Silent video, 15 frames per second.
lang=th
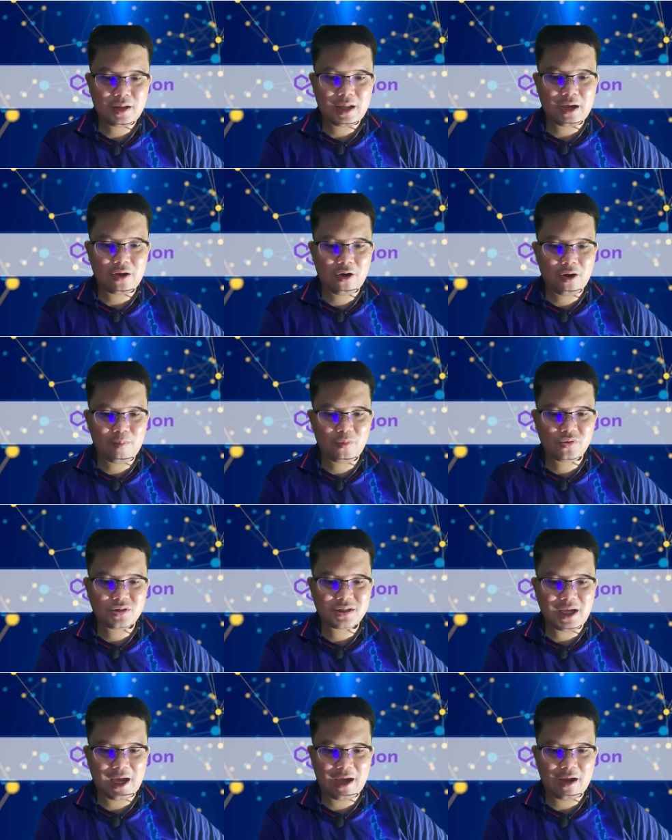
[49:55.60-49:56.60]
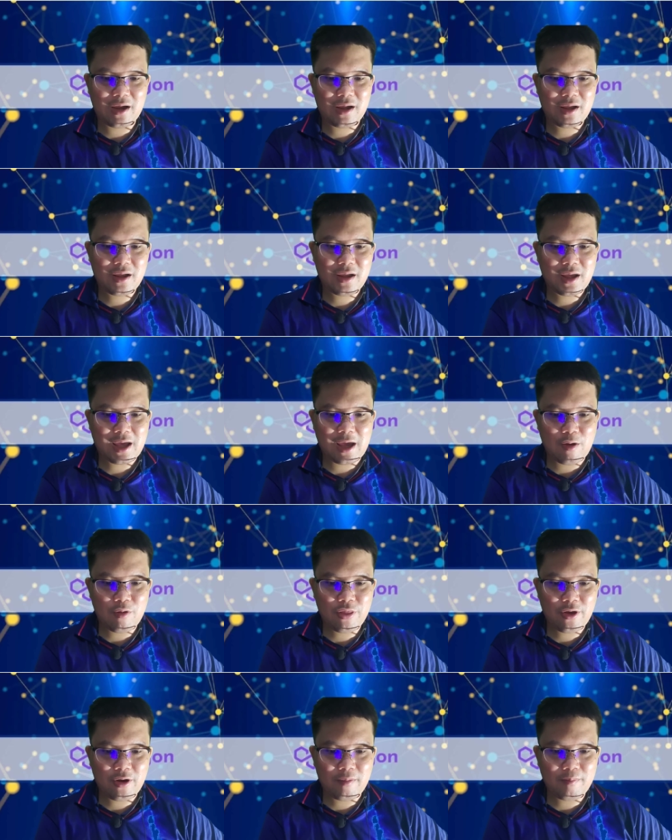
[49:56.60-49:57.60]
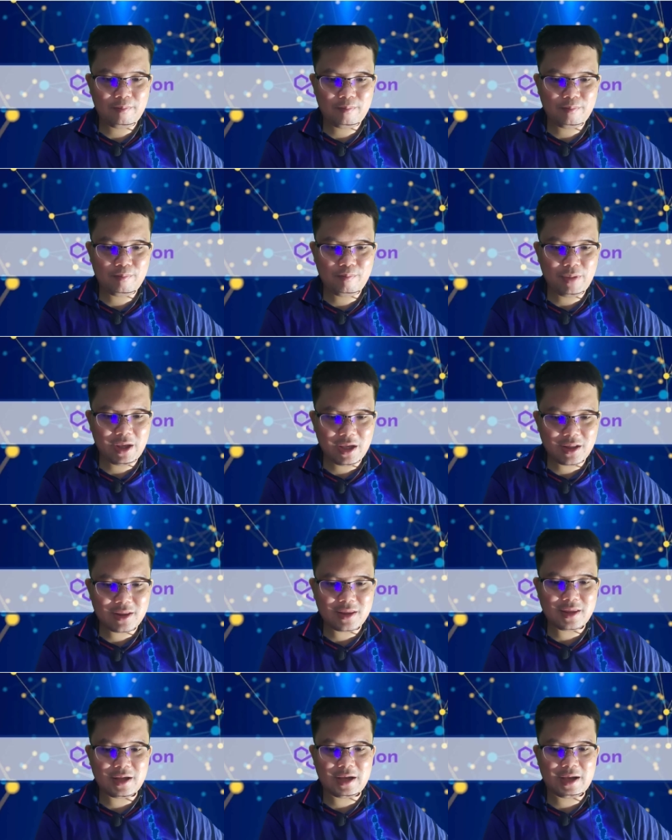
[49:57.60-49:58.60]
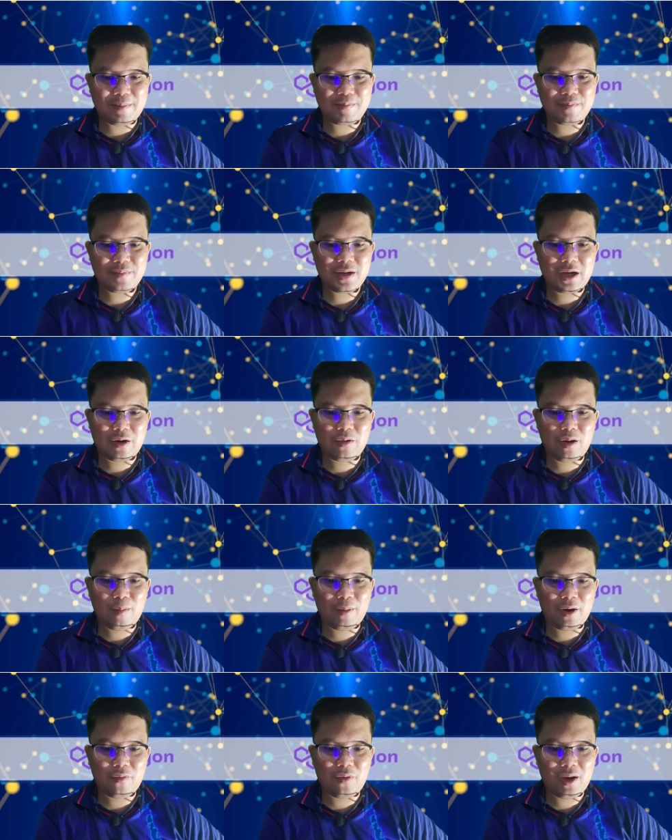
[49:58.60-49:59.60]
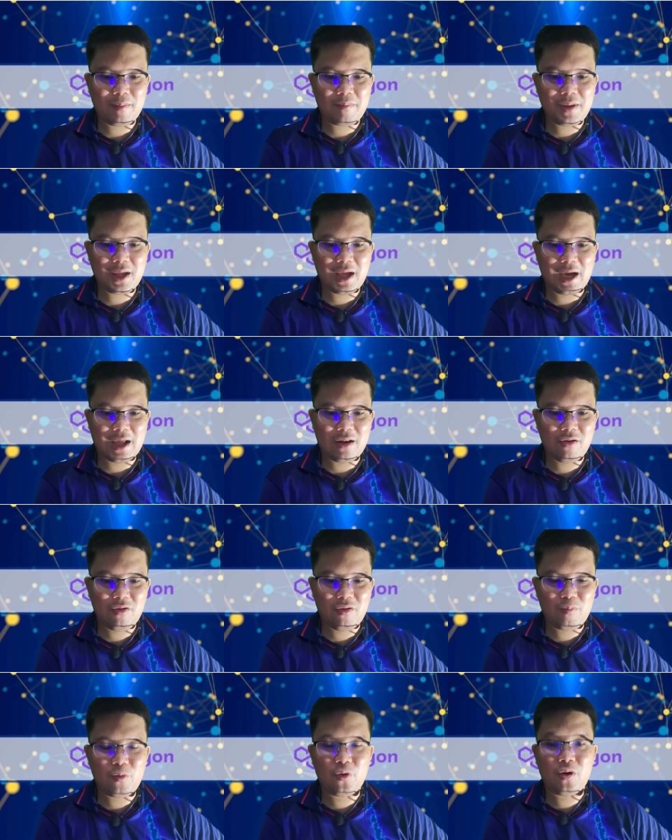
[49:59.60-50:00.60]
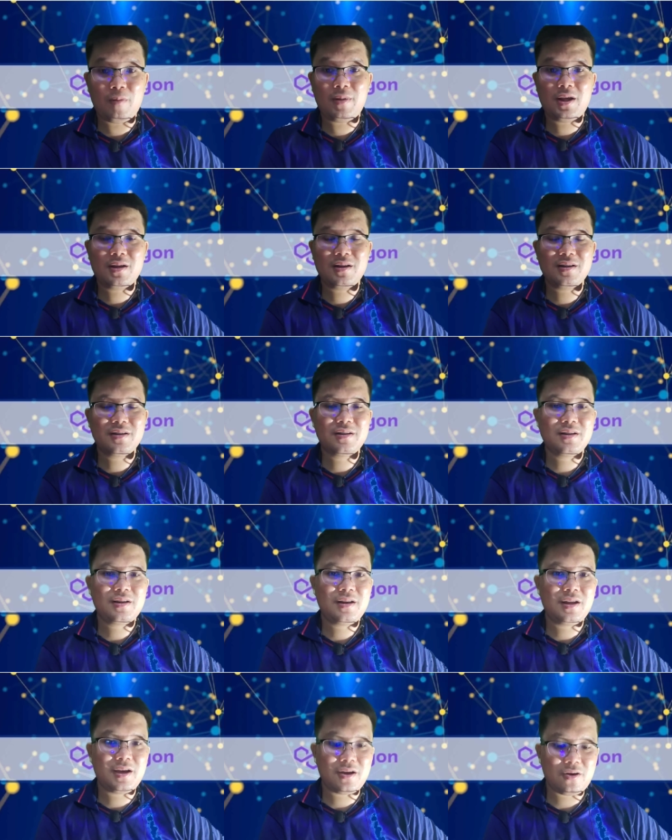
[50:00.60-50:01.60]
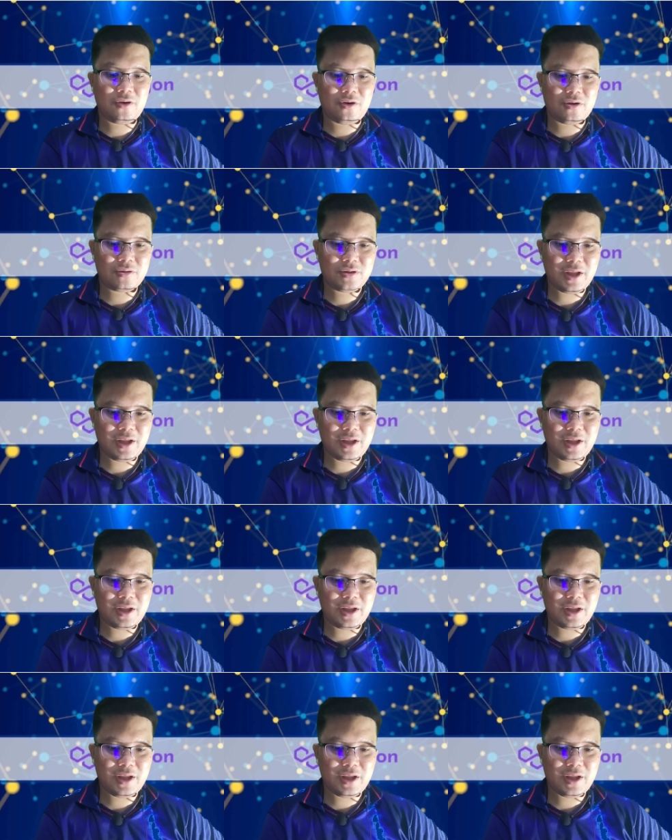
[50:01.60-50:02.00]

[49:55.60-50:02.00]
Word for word: และข้อมูลจาก แอล ทู Bit นะครับเขาก็บอกว่ามีการรวบรวมเรื่องของ